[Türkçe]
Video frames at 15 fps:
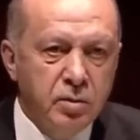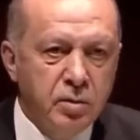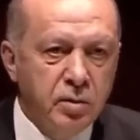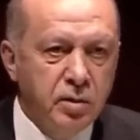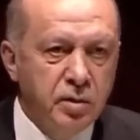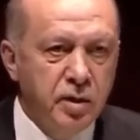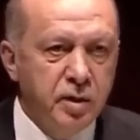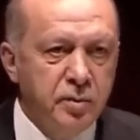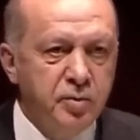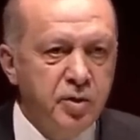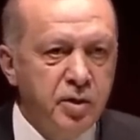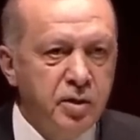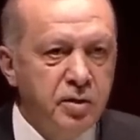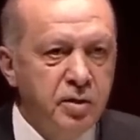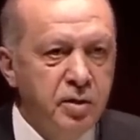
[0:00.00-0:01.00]
E ne
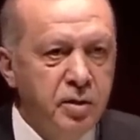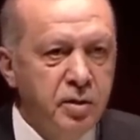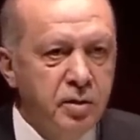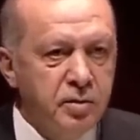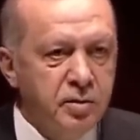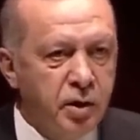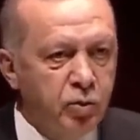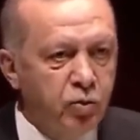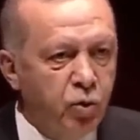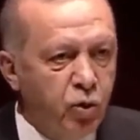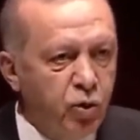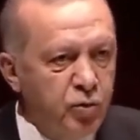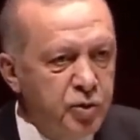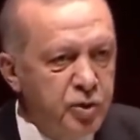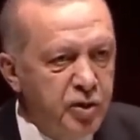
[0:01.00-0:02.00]
yapacak? Sen
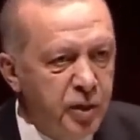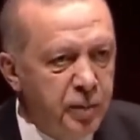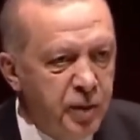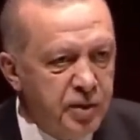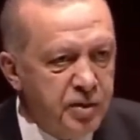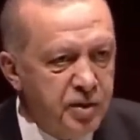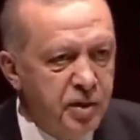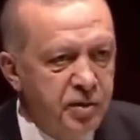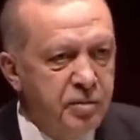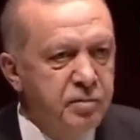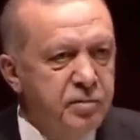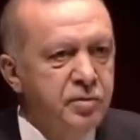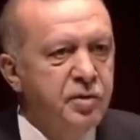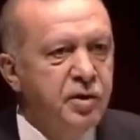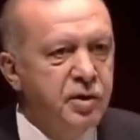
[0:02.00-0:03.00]
doğru bir iş yaparsan
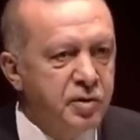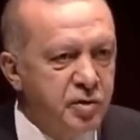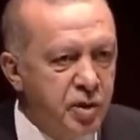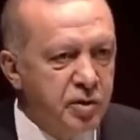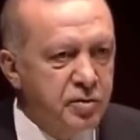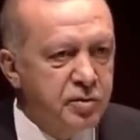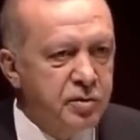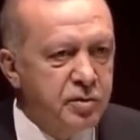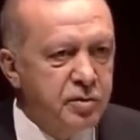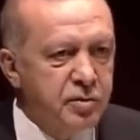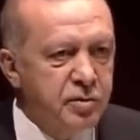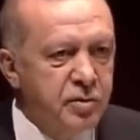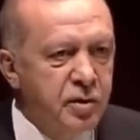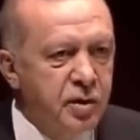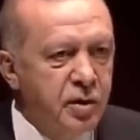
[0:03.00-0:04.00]
seni
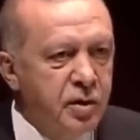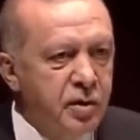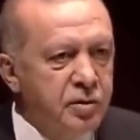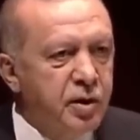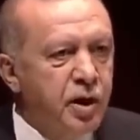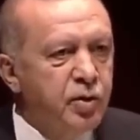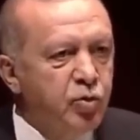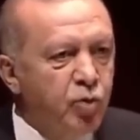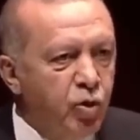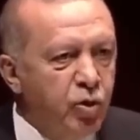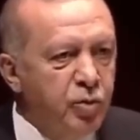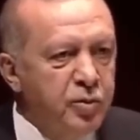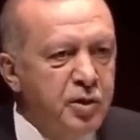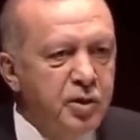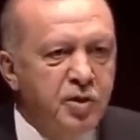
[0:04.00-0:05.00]
çalıştırır. Sen
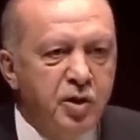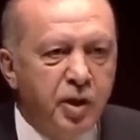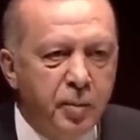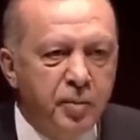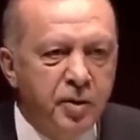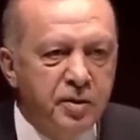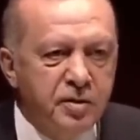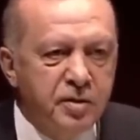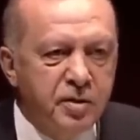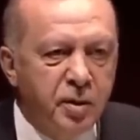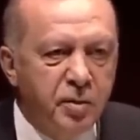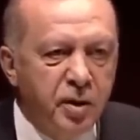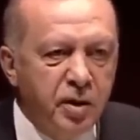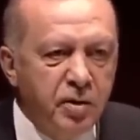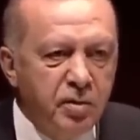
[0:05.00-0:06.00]
doğru bir iş yapmadığın
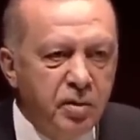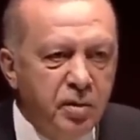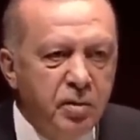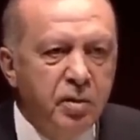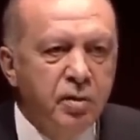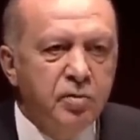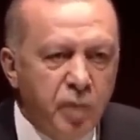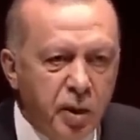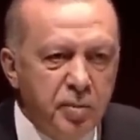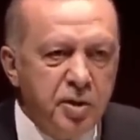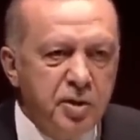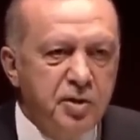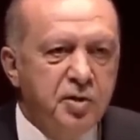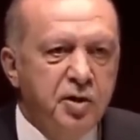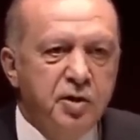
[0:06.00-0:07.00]
zaman Tabii
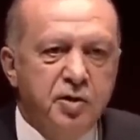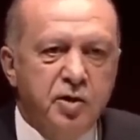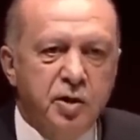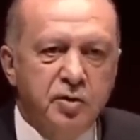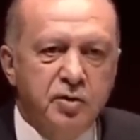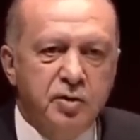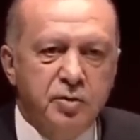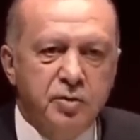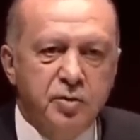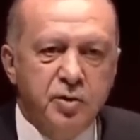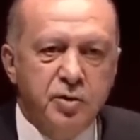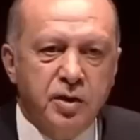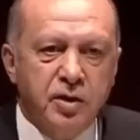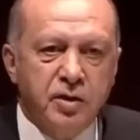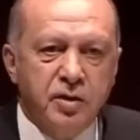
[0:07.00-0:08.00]
ki seni
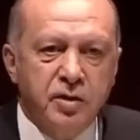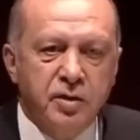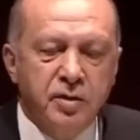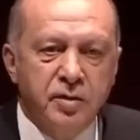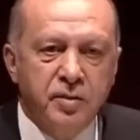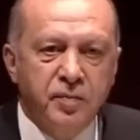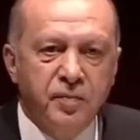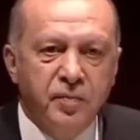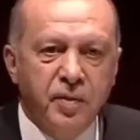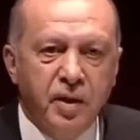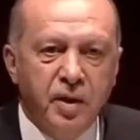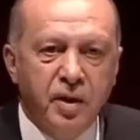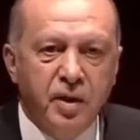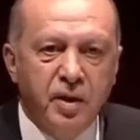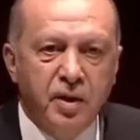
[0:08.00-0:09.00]
çalıştırmayacak.
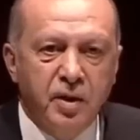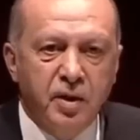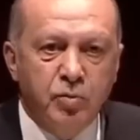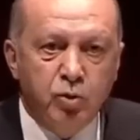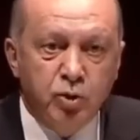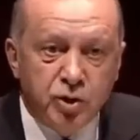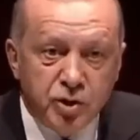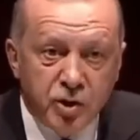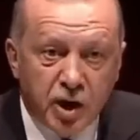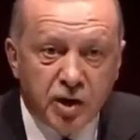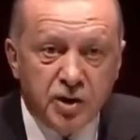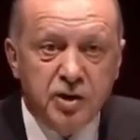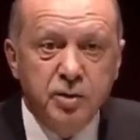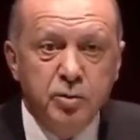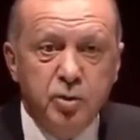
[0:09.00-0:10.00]
Bu işin
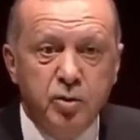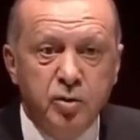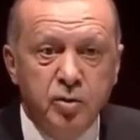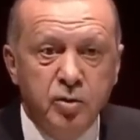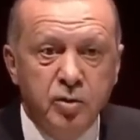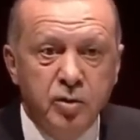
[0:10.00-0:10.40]
aslı bu.